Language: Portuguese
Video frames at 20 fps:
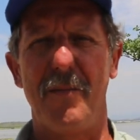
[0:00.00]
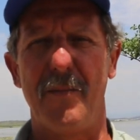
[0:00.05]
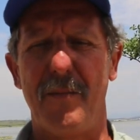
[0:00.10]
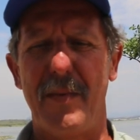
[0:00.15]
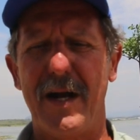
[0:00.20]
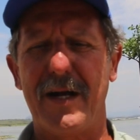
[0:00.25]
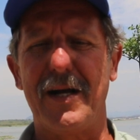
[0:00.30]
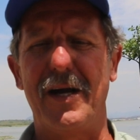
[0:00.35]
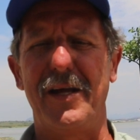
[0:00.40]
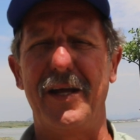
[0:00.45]

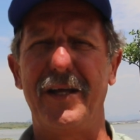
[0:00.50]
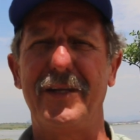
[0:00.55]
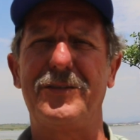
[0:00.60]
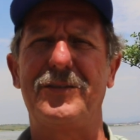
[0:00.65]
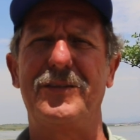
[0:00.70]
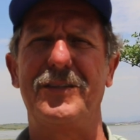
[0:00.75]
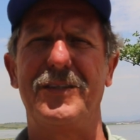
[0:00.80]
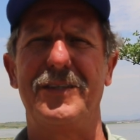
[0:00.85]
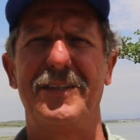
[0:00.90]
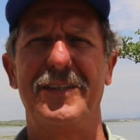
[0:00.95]

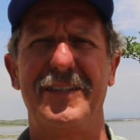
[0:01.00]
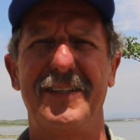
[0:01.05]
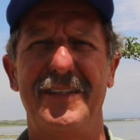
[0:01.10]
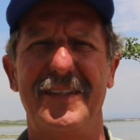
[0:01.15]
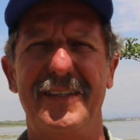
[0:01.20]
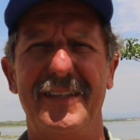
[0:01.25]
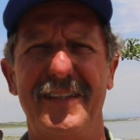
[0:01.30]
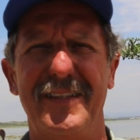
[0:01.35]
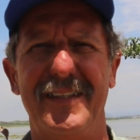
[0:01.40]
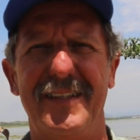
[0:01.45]
Macaense?
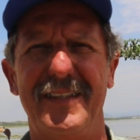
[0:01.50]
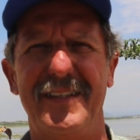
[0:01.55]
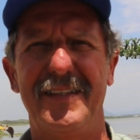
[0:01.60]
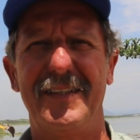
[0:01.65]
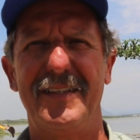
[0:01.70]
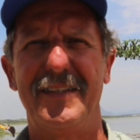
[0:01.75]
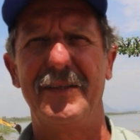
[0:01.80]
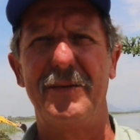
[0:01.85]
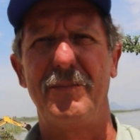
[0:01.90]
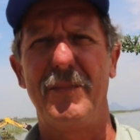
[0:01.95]

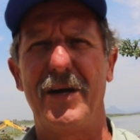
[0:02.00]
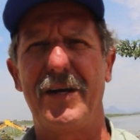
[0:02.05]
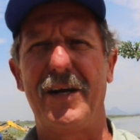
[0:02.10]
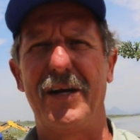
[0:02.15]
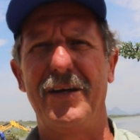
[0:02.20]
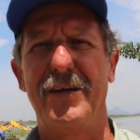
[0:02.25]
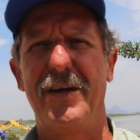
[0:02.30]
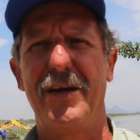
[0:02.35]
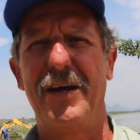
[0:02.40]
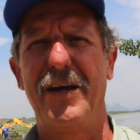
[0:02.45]
Filho de
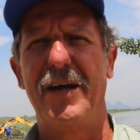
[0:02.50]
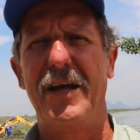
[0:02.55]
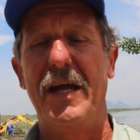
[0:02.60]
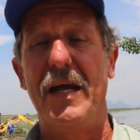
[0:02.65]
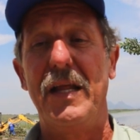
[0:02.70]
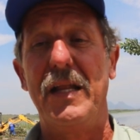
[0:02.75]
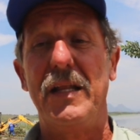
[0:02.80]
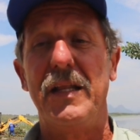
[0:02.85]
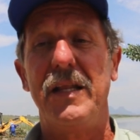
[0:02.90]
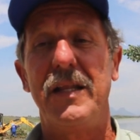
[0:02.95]
macaense?
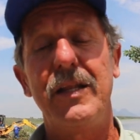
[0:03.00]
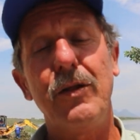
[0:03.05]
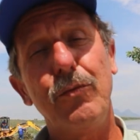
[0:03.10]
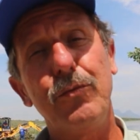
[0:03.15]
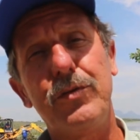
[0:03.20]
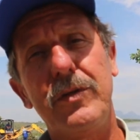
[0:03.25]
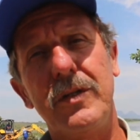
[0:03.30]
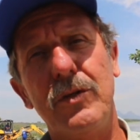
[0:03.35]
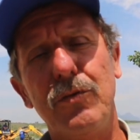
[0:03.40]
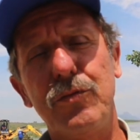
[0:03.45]
Não,
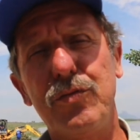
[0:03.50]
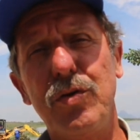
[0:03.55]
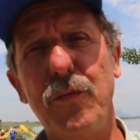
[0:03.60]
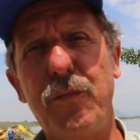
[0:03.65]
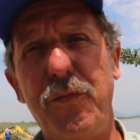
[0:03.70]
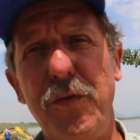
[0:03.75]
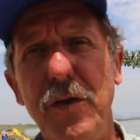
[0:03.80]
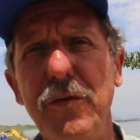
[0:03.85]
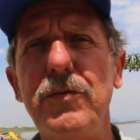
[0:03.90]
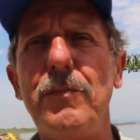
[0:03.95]
não sou
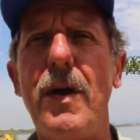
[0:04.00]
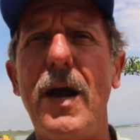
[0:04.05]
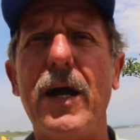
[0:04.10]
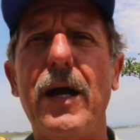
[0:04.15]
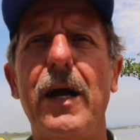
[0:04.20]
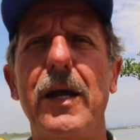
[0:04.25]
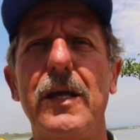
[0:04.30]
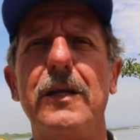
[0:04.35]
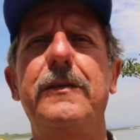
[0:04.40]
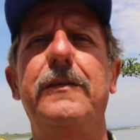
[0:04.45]
filho de
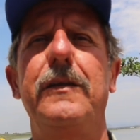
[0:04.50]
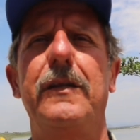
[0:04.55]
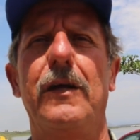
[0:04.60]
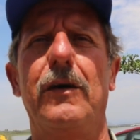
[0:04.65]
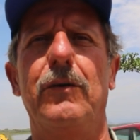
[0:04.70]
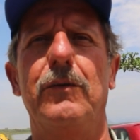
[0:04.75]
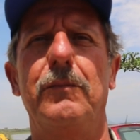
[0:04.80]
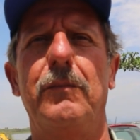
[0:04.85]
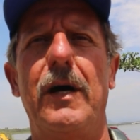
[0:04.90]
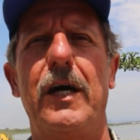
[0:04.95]
macaense,
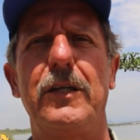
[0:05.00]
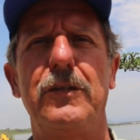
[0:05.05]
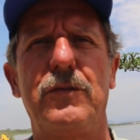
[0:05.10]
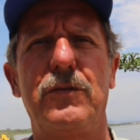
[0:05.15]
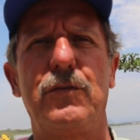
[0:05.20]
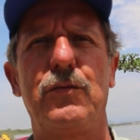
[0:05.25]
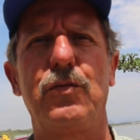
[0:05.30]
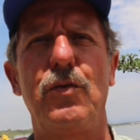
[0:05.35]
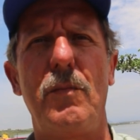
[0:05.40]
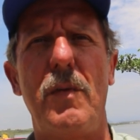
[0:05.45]
não, mas
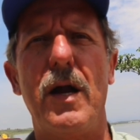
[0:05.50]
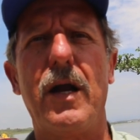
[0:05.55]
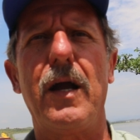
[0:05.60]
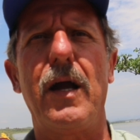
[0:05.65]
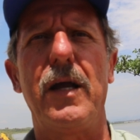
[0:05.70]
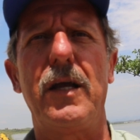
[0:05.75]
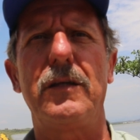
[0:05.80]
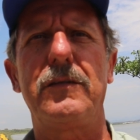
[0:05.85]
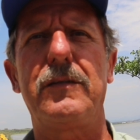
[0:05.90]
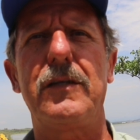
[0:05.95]
sou
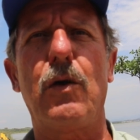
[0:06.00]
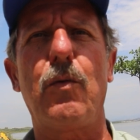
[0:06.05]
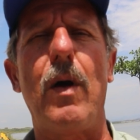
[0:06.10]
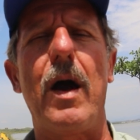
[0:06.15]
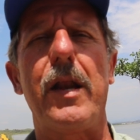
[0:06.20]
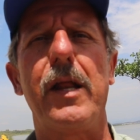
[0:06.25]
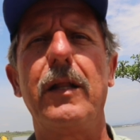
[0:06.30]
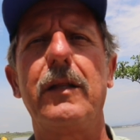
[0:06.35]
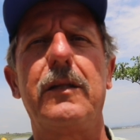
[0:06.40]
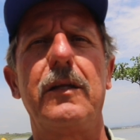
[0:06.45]
macaense há
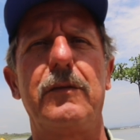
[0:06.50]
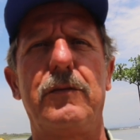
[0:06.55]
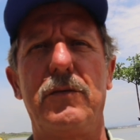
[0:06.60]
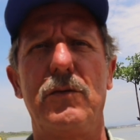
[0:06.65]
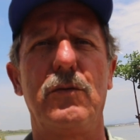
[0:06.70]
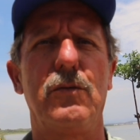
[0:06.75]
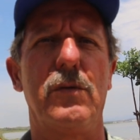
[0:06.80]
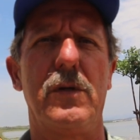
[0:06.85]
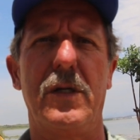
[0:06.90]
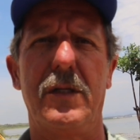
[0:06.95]

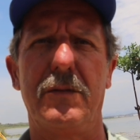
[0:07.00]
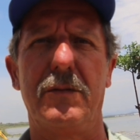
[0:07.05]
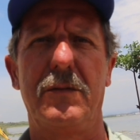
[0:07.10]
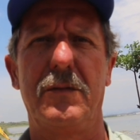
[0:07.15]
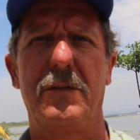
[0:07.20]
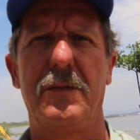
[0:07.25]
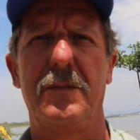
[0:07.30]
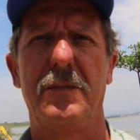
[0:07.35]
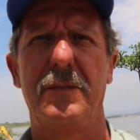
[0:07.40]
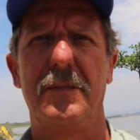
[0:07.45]
45
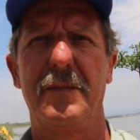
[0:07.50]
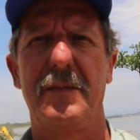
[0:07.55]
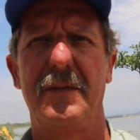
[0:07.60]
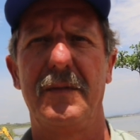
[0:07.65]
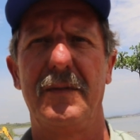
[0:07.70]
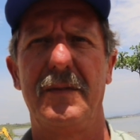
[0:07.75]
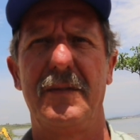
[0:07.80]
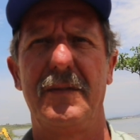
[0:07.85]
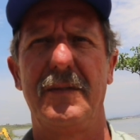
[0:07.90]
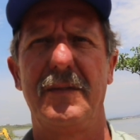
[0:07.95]

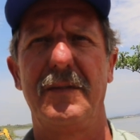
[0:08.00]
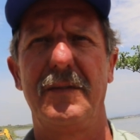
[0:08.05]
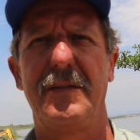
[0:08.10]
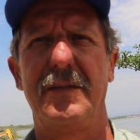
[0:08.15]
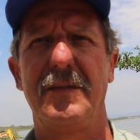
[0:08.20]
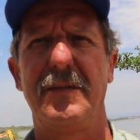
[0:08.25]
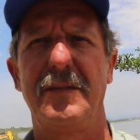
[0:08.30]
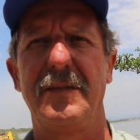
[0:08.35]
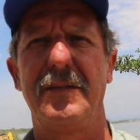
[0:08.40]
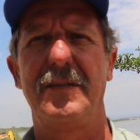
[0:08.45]
anos. Me
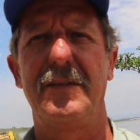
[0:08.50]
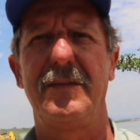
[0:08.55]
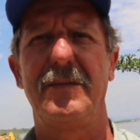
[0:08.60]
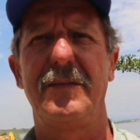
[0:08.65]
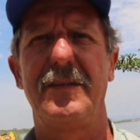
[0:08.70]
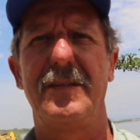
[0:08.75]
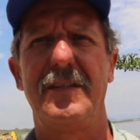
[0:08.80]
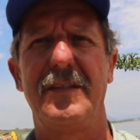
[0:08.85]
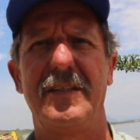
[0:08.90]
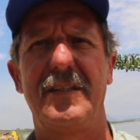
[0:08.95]
conta, como é
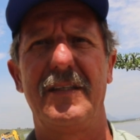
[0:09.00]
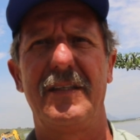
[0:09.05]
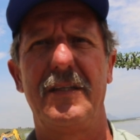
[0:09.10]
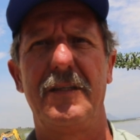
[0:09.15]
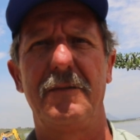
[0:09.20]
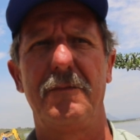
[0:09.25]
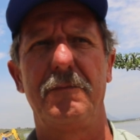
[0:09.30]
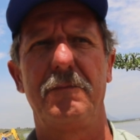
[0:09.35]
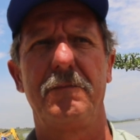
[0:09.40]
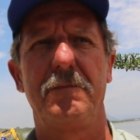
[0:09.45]
que era a
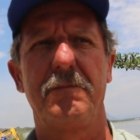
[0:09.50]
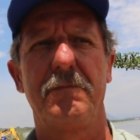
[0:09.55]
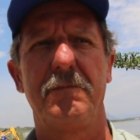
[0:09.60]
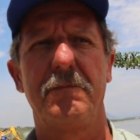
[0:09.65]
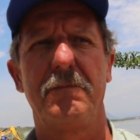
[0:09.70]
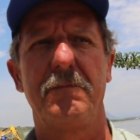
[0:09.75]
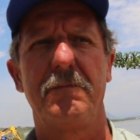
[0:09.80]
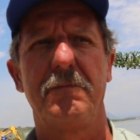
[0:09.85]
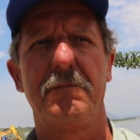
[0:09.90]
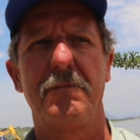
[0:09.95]
lagoa na sua
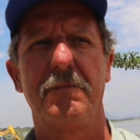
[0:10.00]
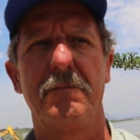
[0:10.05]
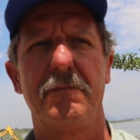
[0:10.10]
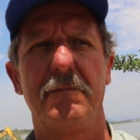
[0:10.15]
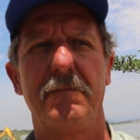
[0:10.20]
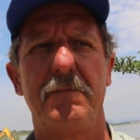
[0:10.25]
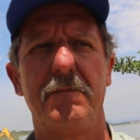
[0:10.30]
infância?